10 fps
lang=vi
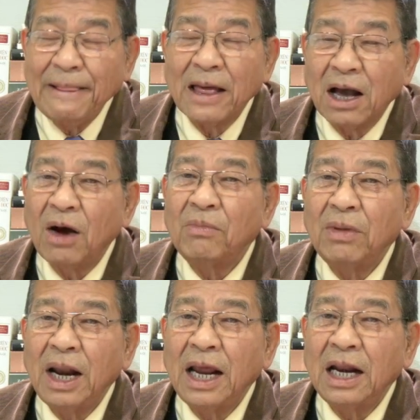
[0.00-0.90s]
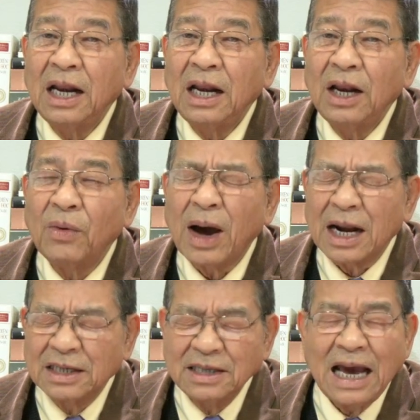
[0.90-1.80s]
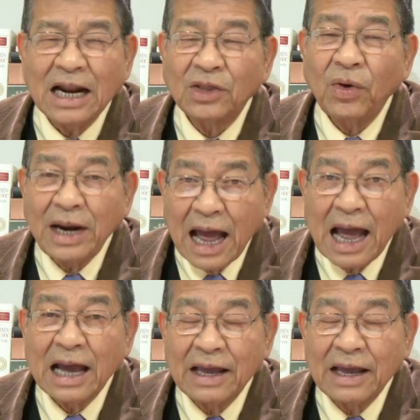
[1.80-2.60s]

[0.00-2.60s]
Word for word: không nên hoặc là giới hạn tối đa